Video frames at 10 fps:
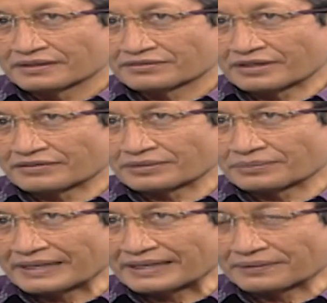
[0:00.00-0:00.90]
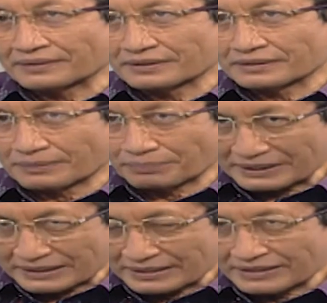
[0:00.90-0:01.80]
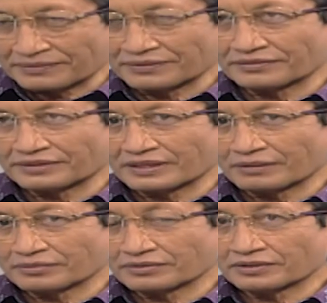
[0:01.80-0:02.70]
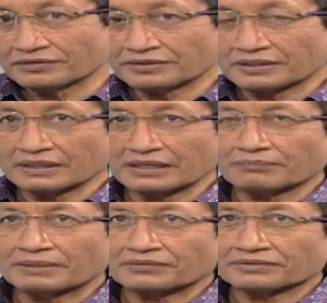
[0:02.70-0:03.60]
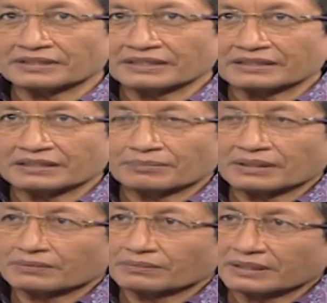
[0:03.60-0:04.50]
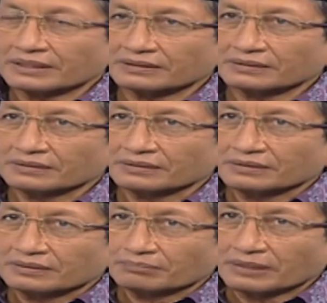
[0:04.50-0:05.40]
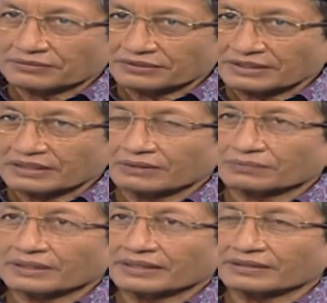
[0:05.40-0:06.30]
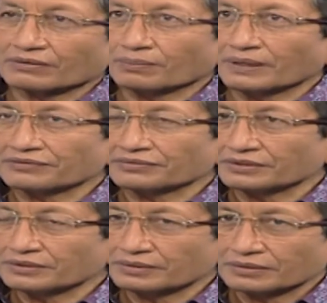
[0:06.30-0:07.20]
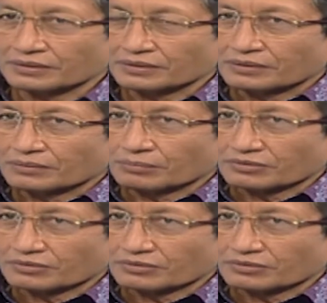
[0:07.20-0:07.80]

Salah satu ikon terpenting di Indonesia dalam Masjid Istiqlal baru saja kita melakukan baru saja dilakukan renovasi hmm.